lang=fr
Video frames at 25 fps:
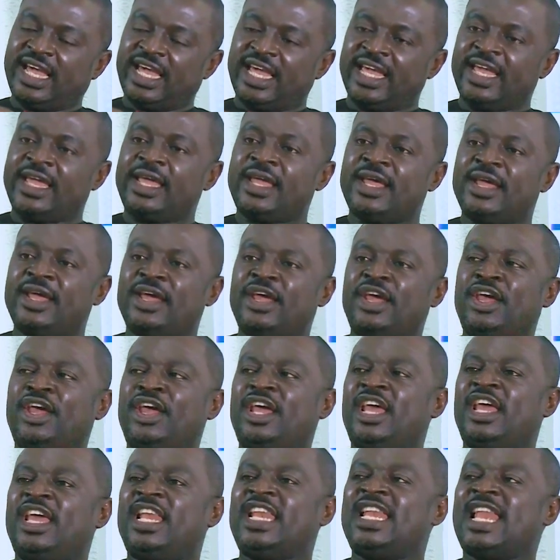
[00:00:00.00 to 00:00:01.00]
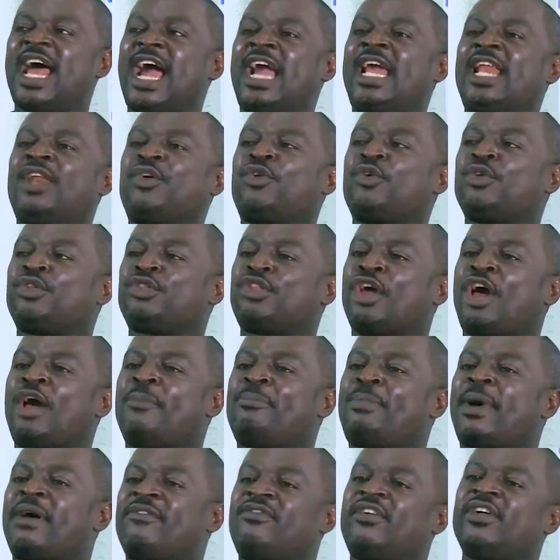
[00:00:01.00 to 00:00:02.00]
et
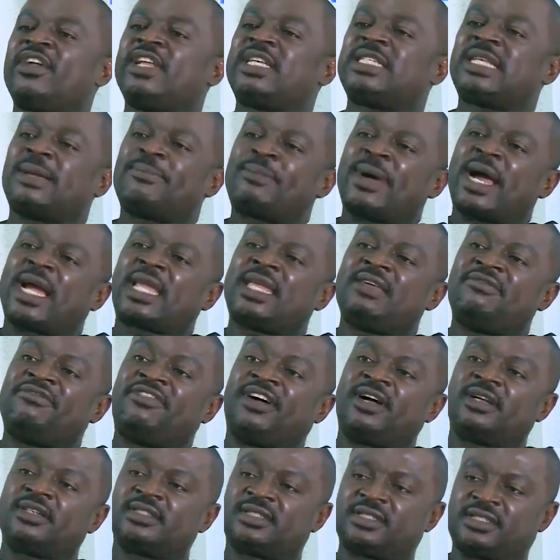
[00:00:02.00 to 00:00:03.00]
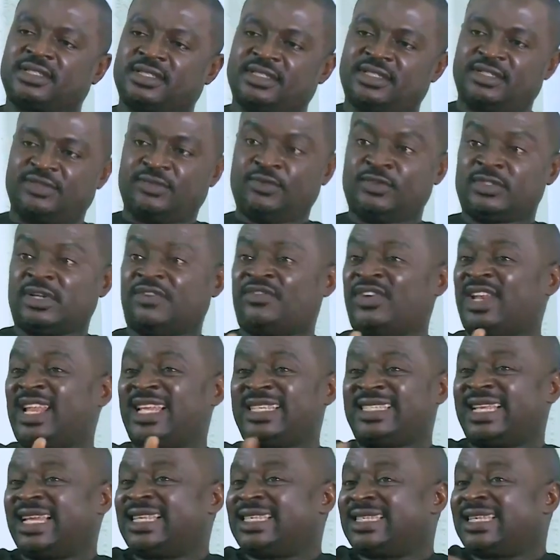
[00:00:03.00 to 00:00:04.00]
l'agriculteur parfois ne sait pas à qui vendre. Nous avons
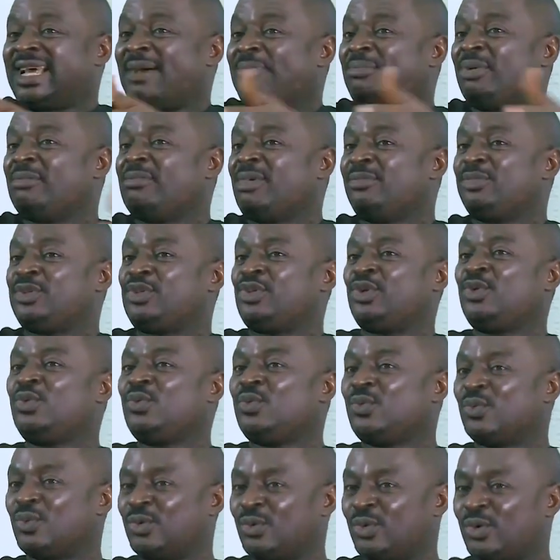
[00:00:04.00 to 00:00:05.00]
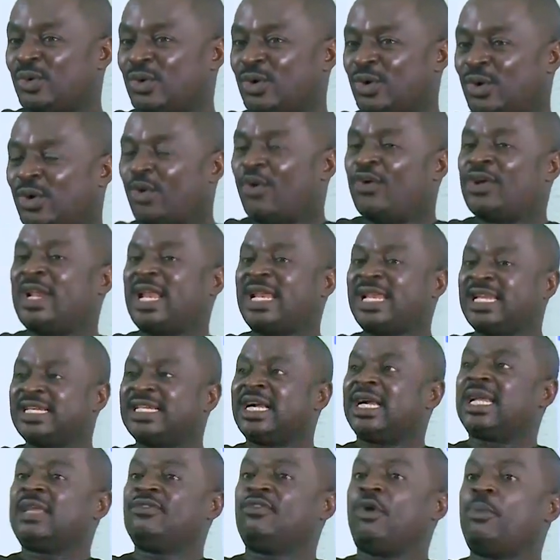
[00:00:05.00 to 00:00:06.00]
les exemples même chez nous. On a des
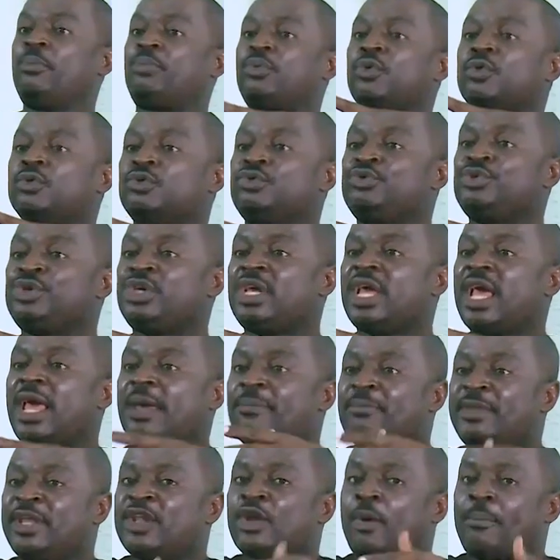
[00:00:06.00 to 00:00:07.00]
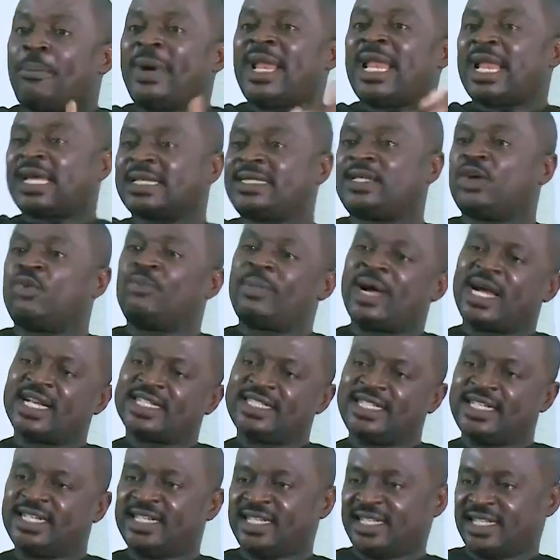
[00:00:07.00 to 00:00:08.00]
gens qui vont produire mais ils n'ont pas l'accès au
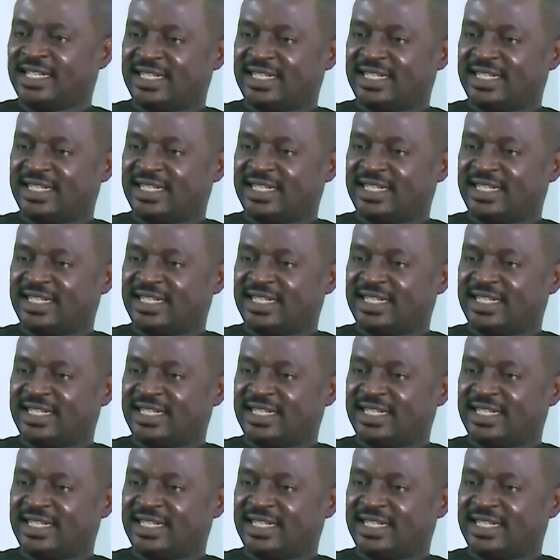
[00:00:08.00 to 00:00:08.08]
marché.